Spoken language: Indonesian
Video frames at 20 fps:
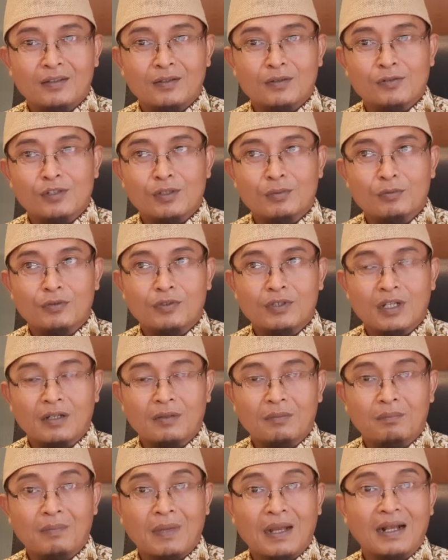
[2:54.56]
Terus kemudian
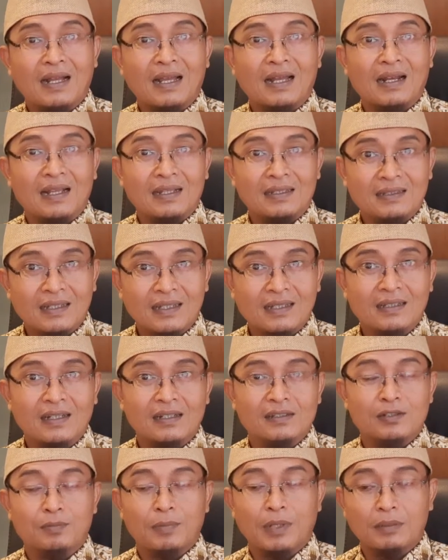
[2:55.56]
makanannya
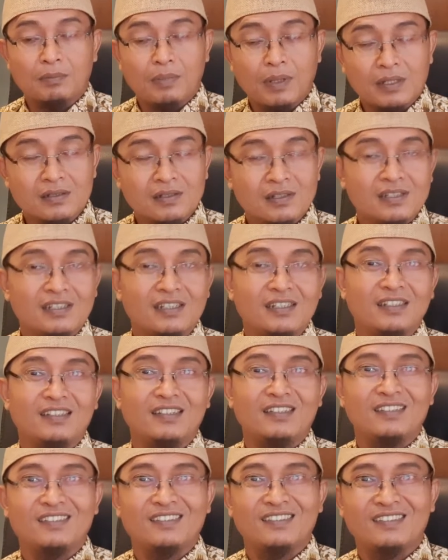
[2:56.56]
yang cepat basi,
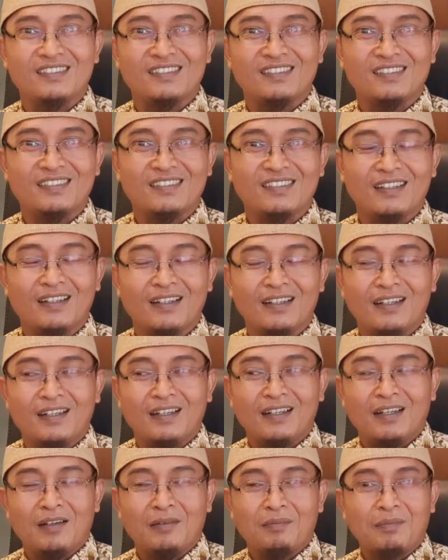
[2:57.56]

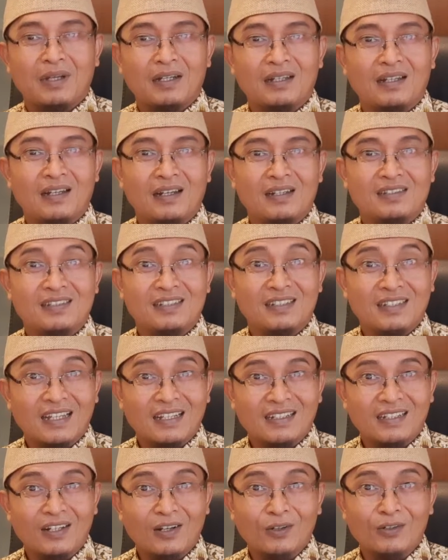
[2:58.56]
Padahal
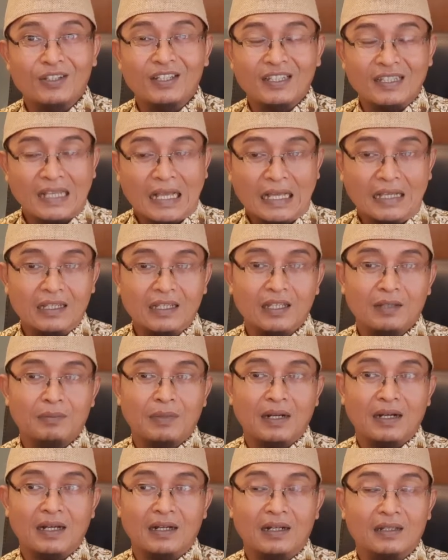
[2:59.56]
jika di ya,
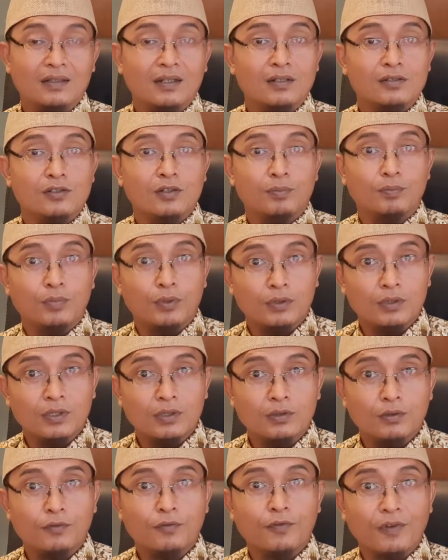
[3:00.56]
makanan tersebut
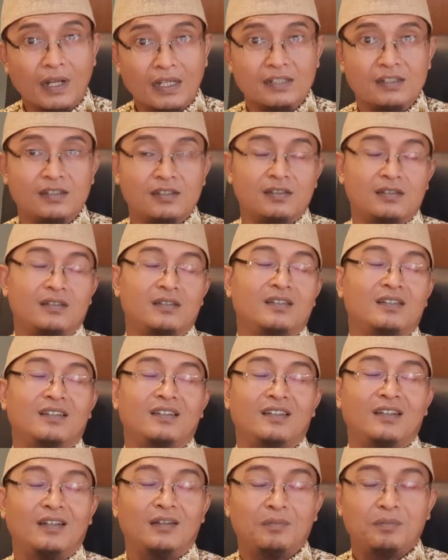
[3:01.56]
itu fresh,
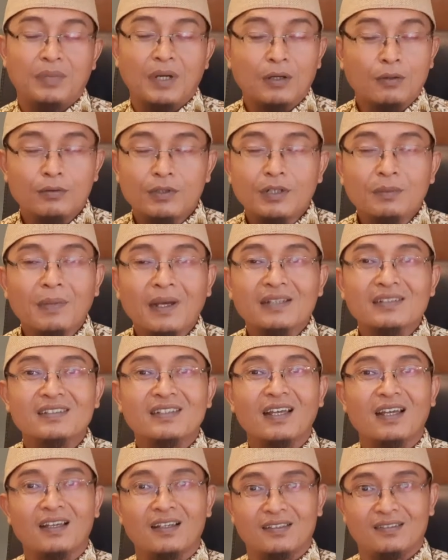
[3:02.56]
baru
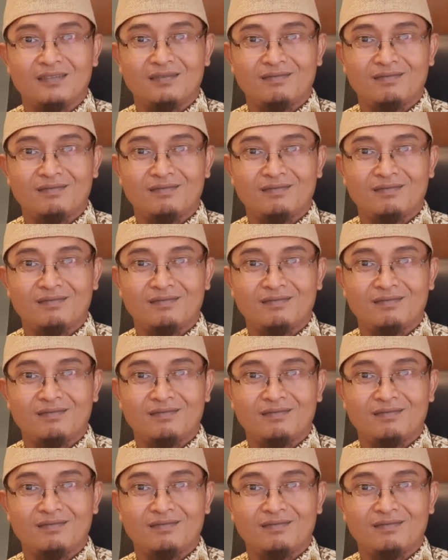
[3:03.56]
dimasak.